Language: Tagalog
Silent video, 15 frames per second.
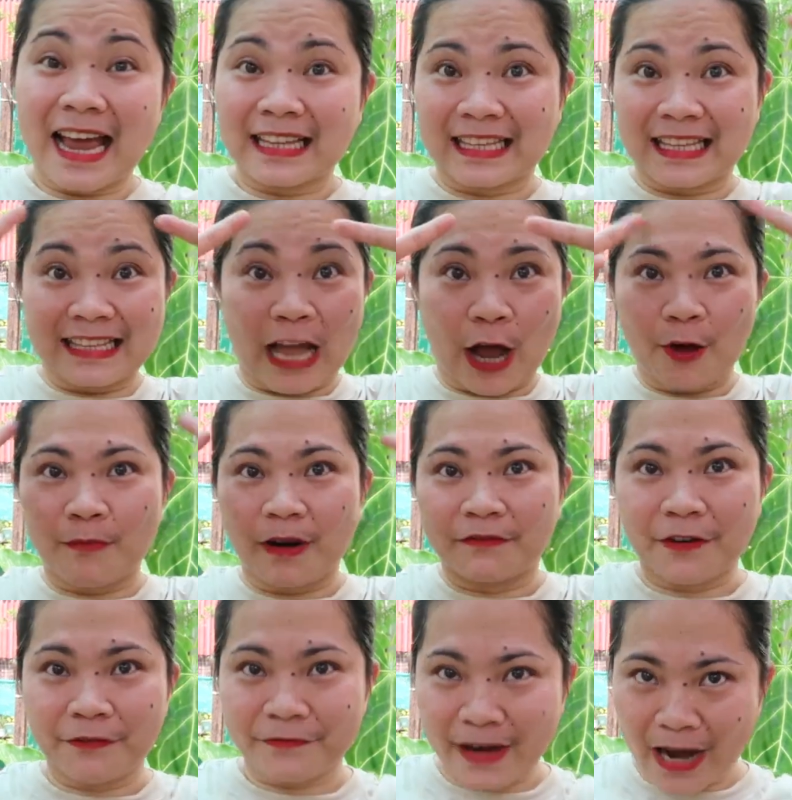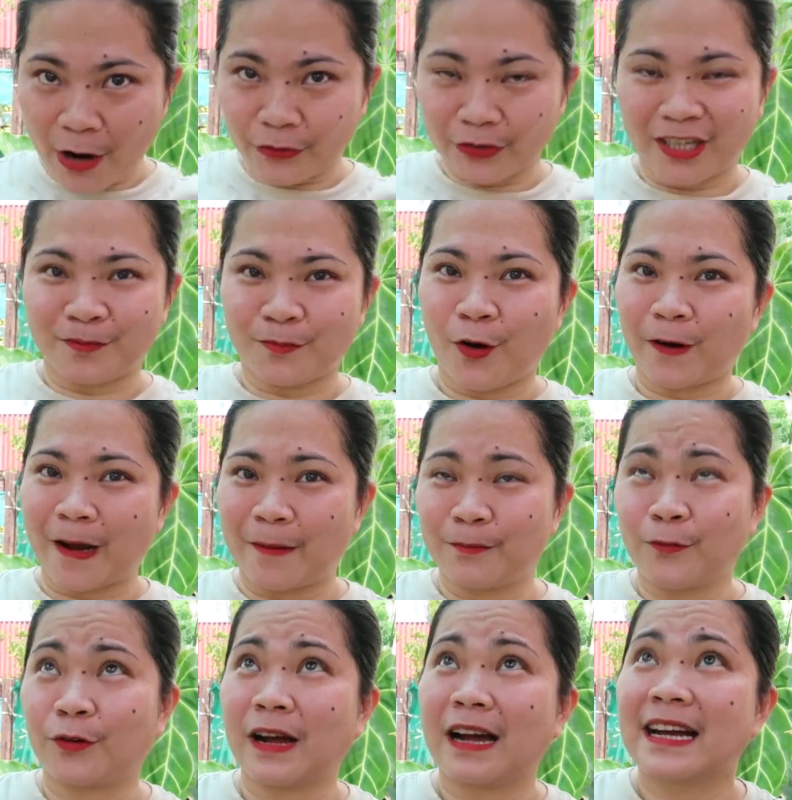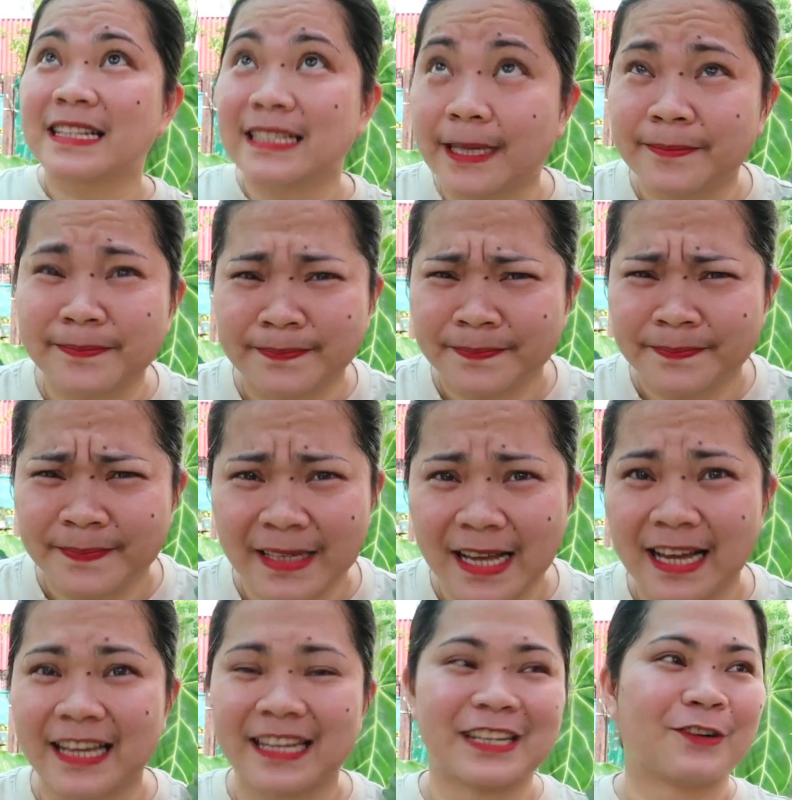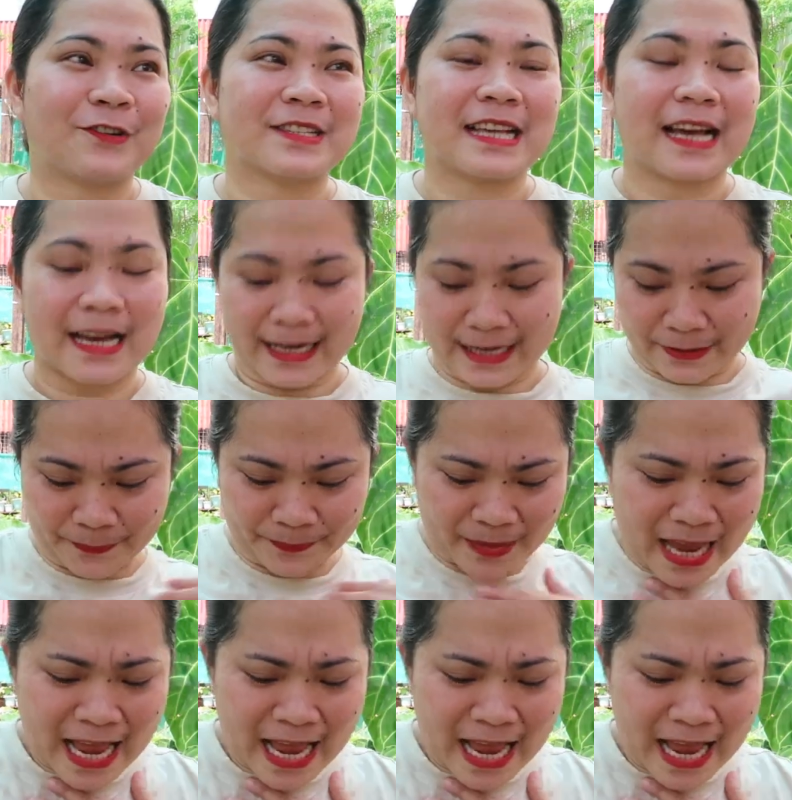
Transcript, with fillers: at hindi ako magpa-frown ng bonggang-bongga kasi nakaganyan ako sa araw.